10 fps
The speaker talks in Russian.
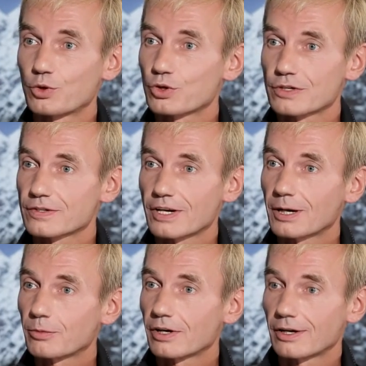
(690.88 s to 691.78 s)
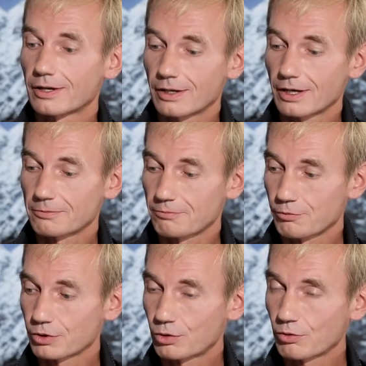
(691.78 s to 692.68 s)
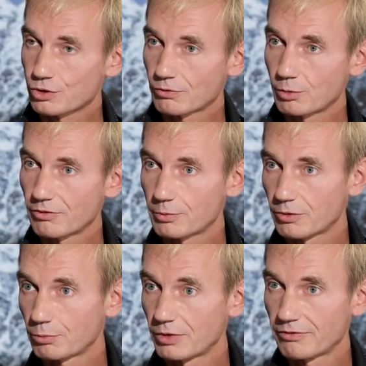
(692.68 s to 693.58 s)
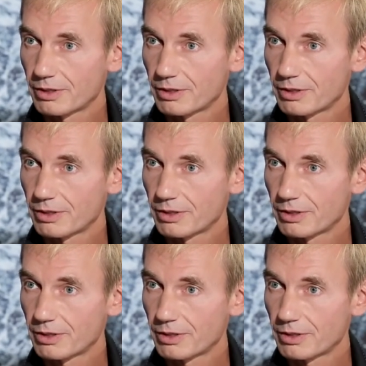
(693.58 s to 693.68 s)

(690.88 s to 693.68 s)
То же самое. За я, вами. Вот то, что мы, мы